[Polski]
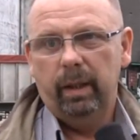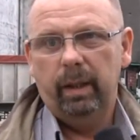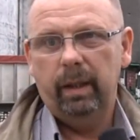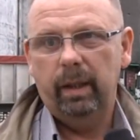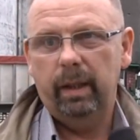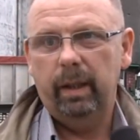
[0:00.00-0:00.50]

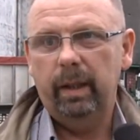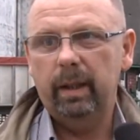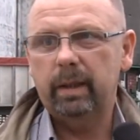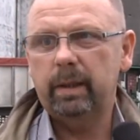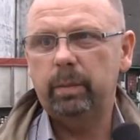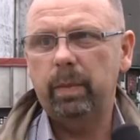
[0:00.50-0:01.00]
E,
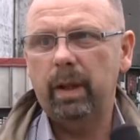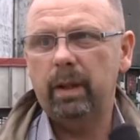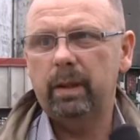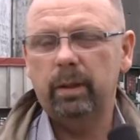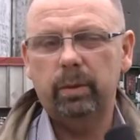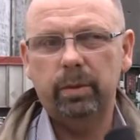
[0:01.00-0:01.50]
jest
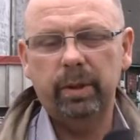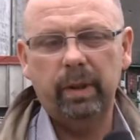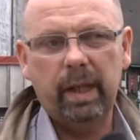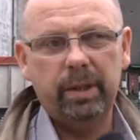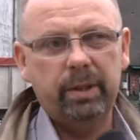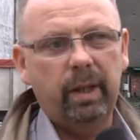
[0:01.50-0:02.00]
bardzo dużo
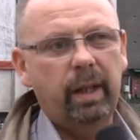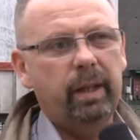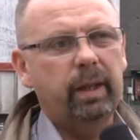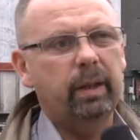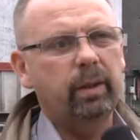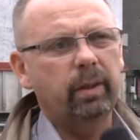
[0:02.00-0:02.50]

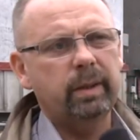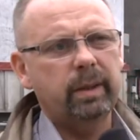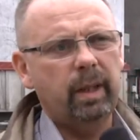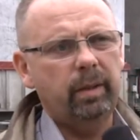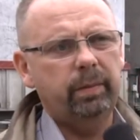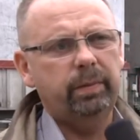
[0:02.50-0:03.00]
nasilenie
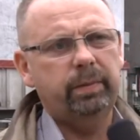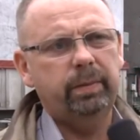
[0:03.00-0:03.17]
dostaw